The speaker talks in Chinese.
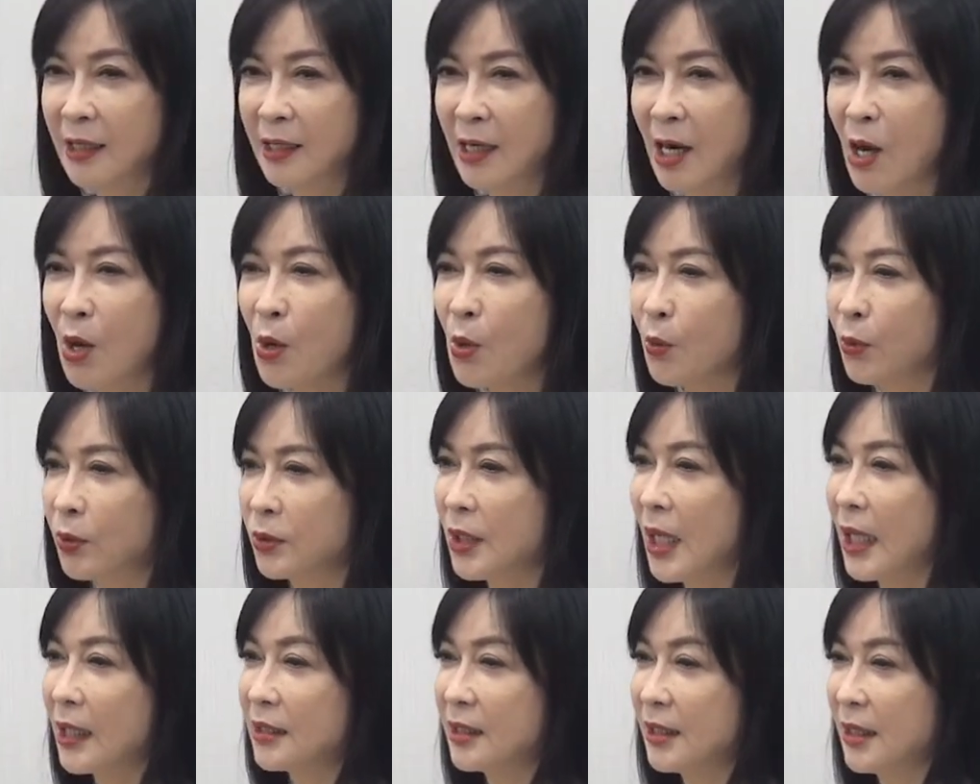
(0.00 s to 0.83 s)
然后我
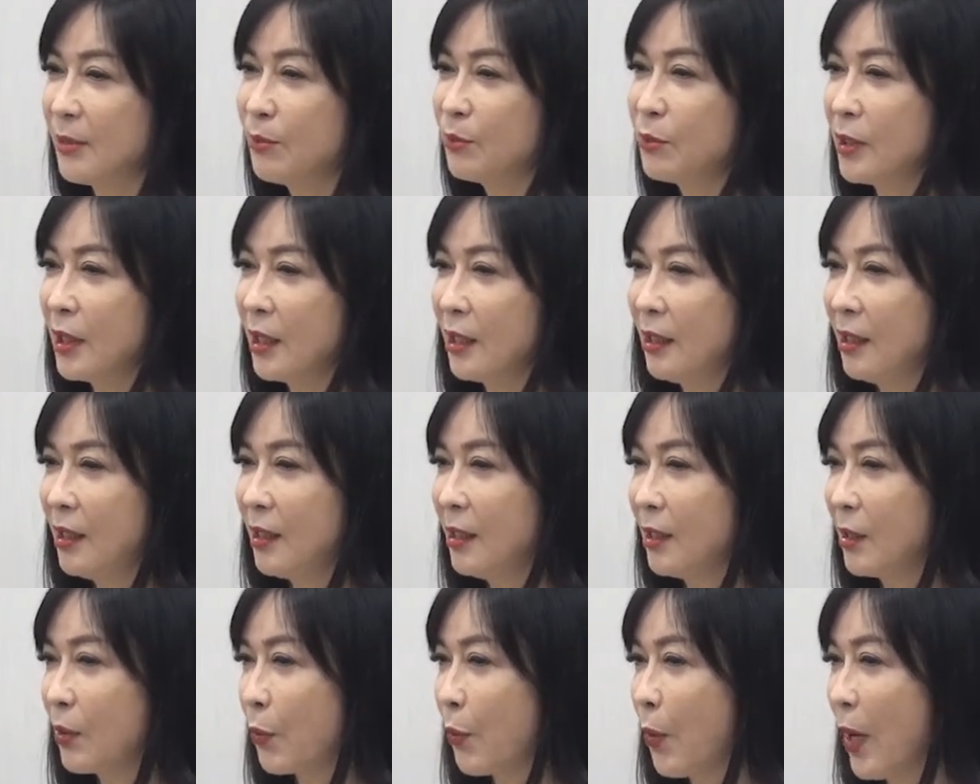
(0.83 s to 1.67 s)
上节目很
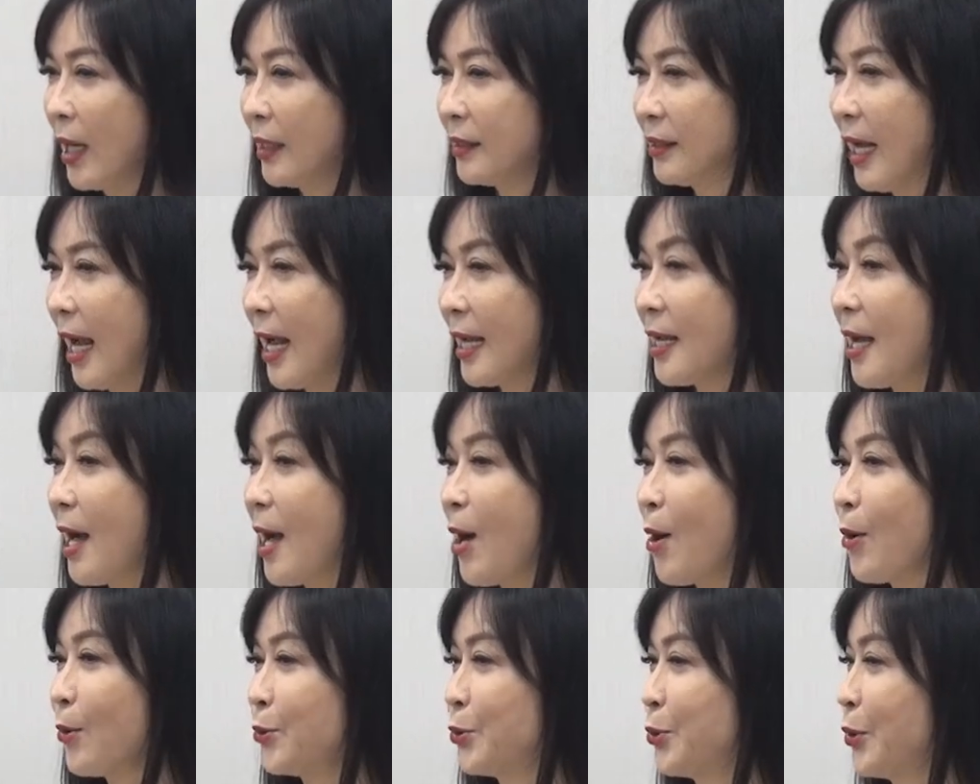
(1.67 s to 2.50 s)
乐观，他
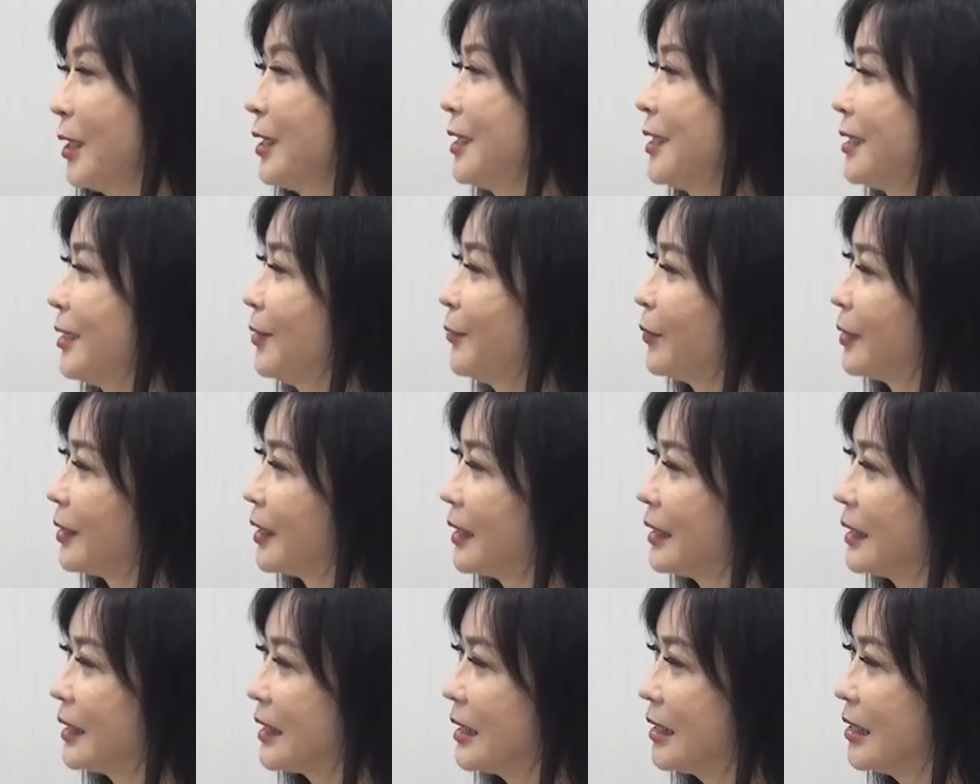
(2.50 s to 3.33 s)
要学习我
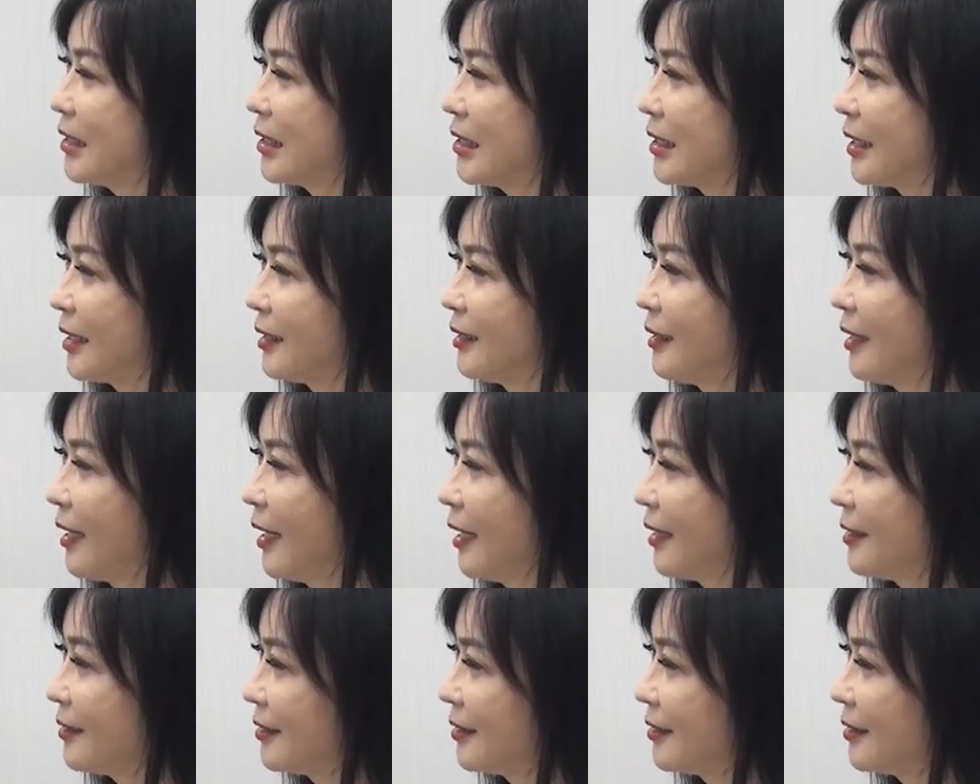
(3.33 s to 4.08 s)
的精神啊